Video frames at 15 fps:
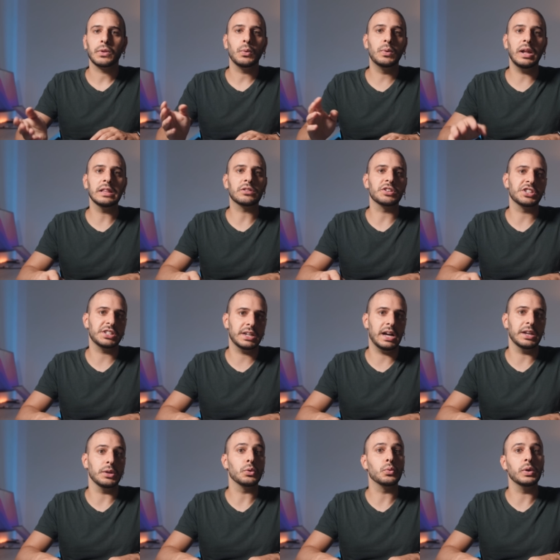Un altro
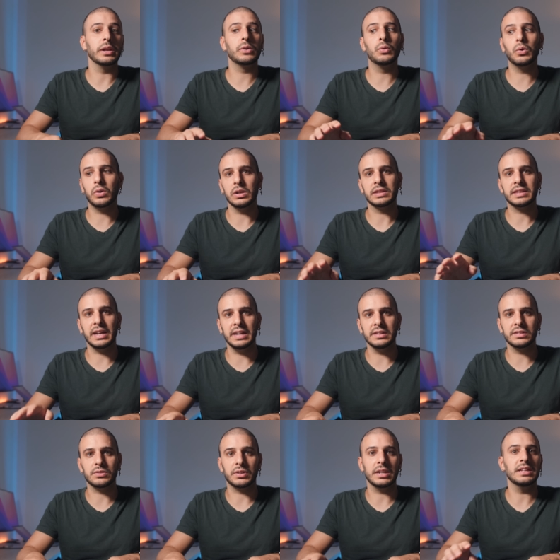scenario in cui Google
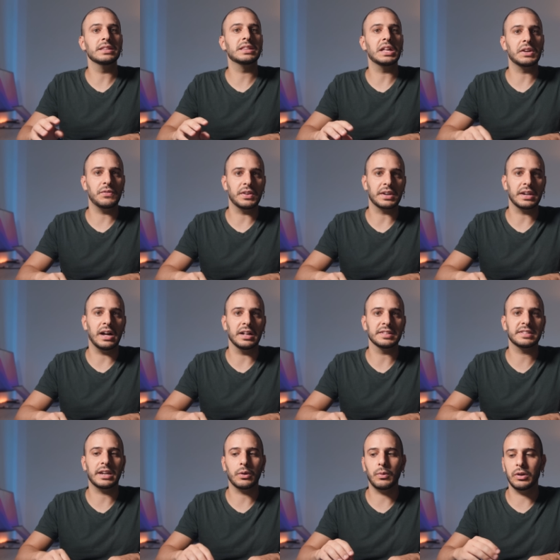Tensor interverrà
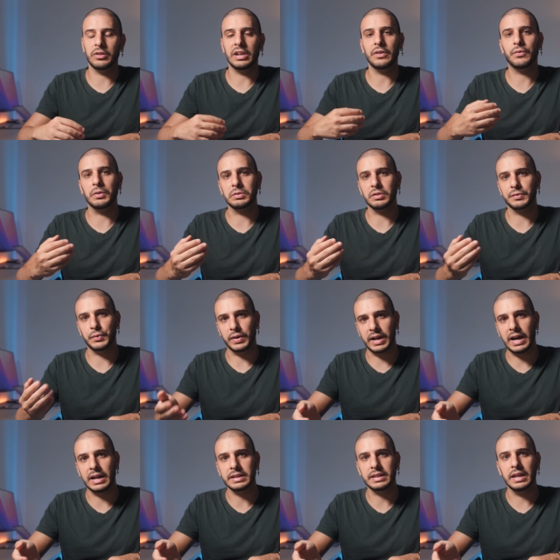sarà quello delle foto
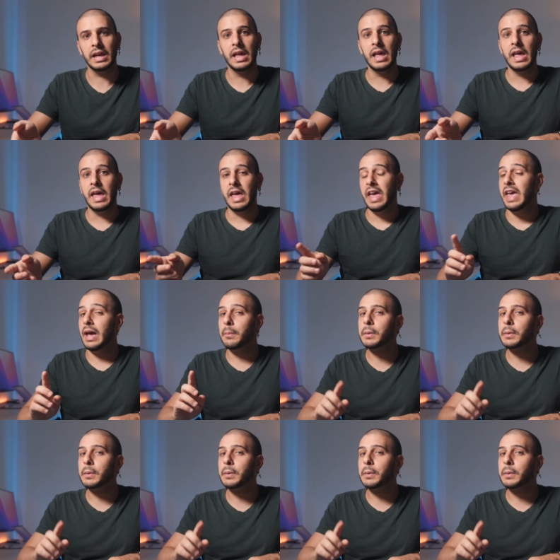sfocate, e a